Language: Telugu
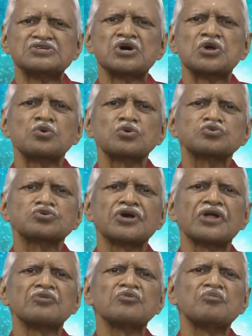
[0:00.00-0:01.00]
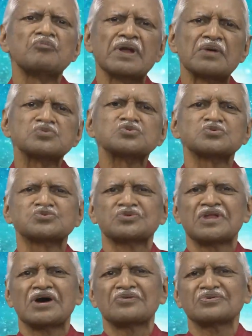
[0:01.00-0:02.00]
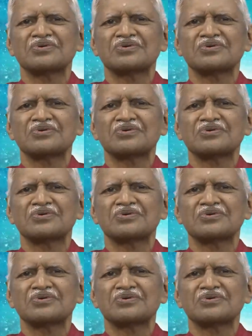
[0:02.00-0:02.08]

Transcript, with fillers: జరుగుతుండడం మనం చూస్తున్నాం